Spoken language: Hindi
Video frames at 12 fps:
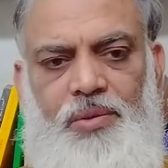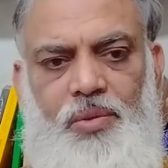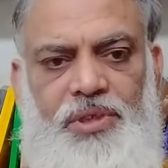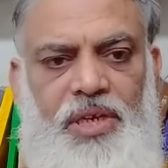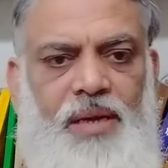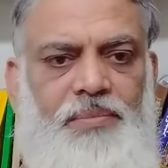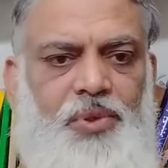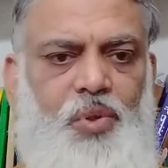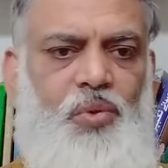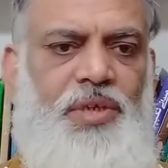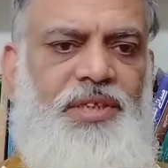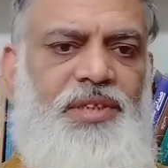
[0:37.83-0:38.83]
तो जनाब
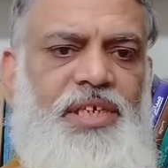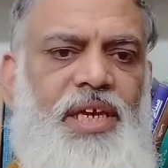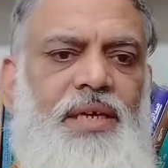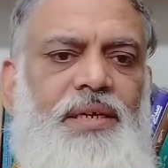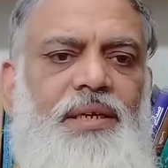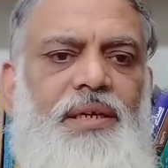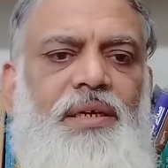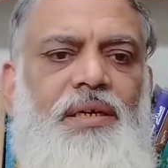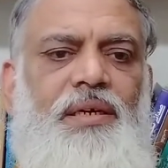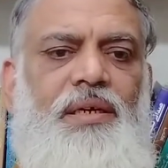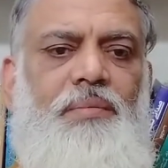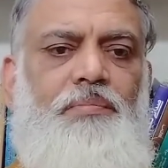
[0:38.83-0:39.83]
शुरू करते हैं
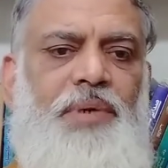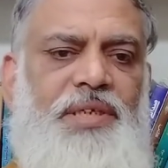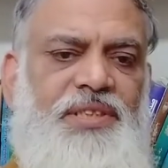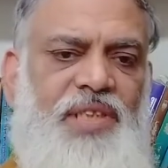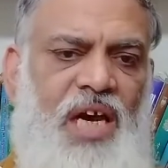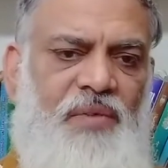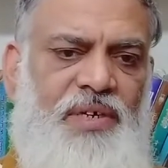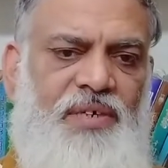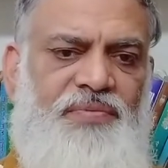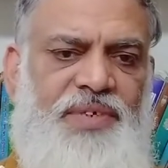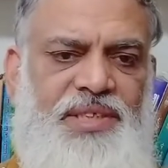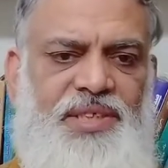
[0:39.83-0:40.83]
बख्तावर
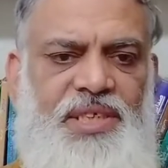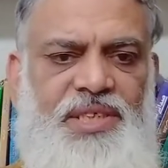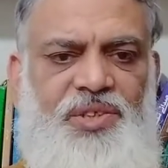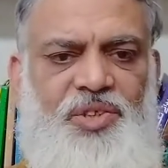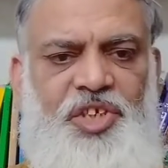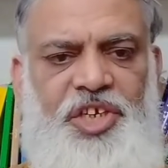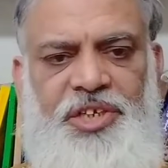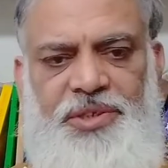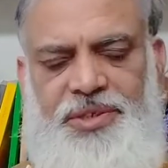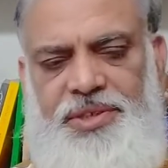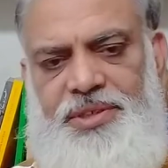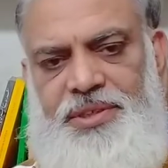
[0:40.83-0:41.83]
वर्सेस स्टेट